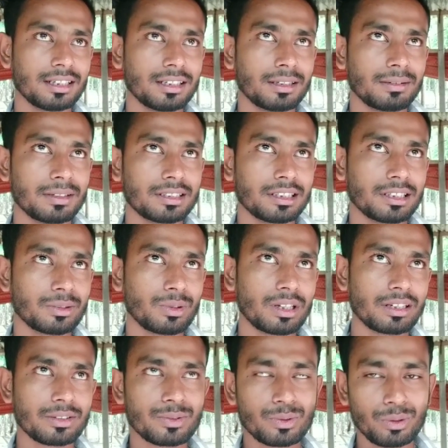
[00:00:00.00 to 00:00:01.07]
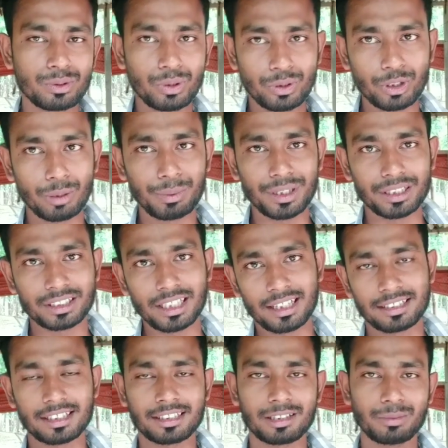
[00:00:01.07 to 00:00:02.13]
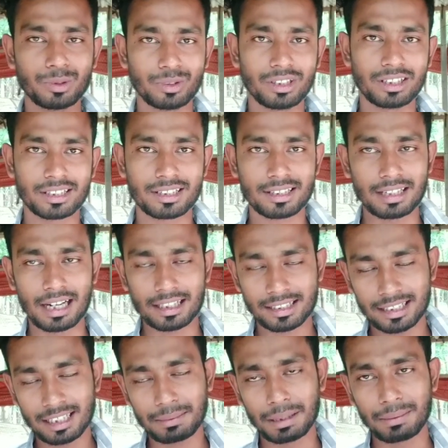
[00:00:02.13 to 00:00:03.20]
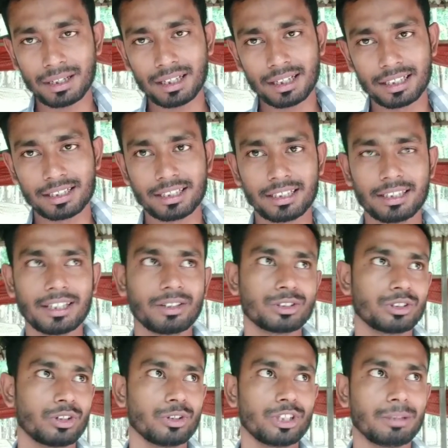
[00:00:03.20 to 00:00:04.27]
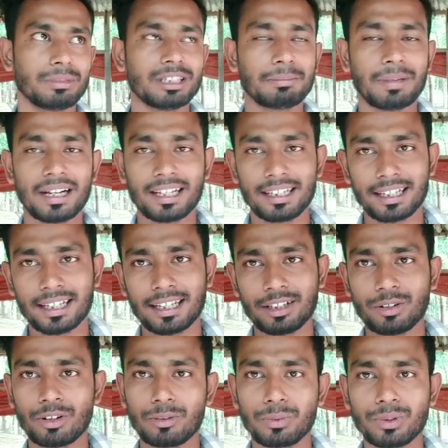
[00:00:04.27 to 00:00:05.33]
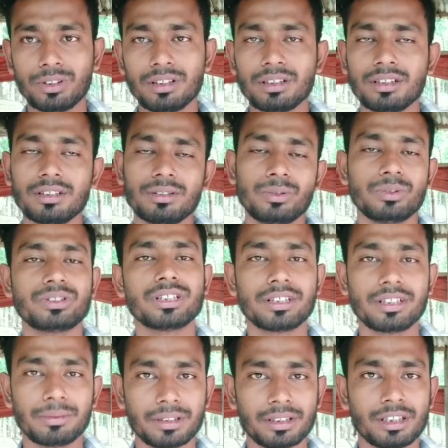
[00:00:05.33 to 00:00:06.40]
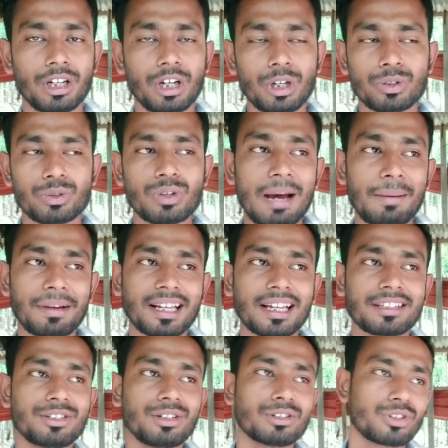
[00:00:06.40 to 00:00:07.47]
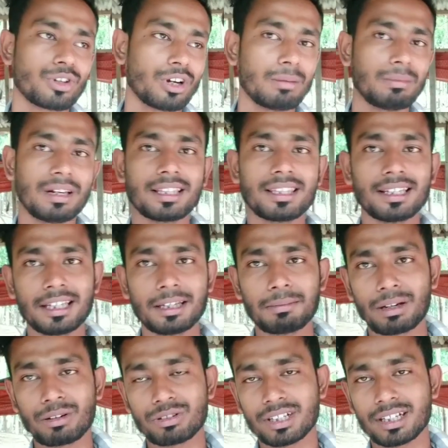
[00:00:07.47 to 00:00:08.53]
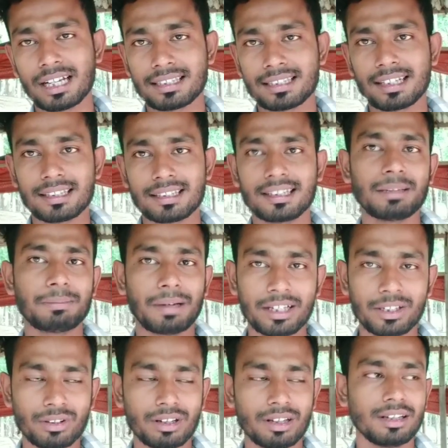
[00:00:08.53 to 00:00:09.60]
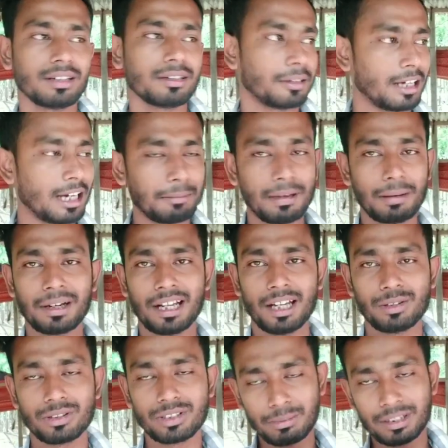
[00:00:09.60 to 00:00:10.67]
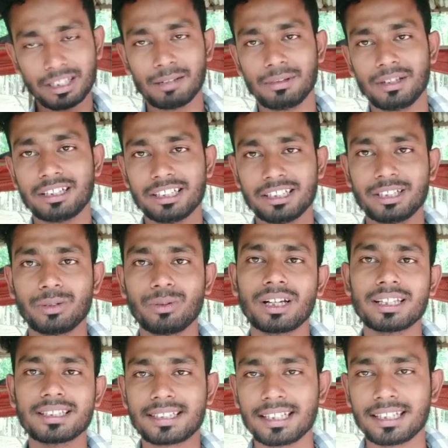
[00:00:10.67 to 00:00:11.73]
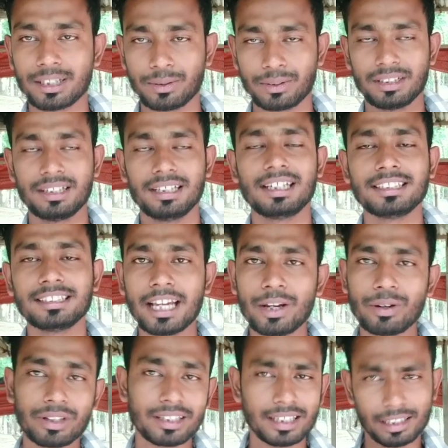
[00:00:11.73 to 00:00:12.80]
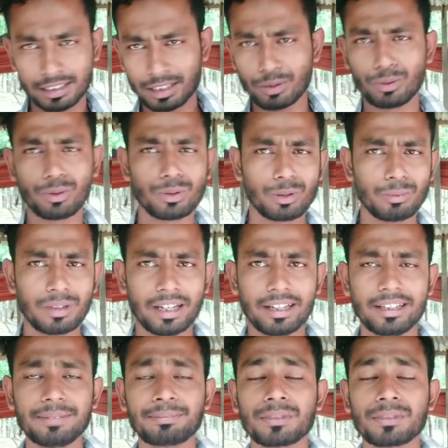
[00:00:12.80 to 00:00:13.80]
বাজে ওনার স্কুল ছুটি হবে সাড়ে চারটার মধ্যে আসলে বাবা এসে দেখো যখন দেখবে যে পাখি এখানে ঘরের মধ্যে উনি ছেড়ে দিবে সো আমার কাজ ছিল সকালবেলা থেকে মানুষের গাছে গাছে গিয়ে পাখি ধরা আর বাবার কাজ হচ্ছে বিকেলবেলা সে সেগুলোকে ছেড়ে দাও যাই হোক এটা একটা অন্যরকম কাহিনী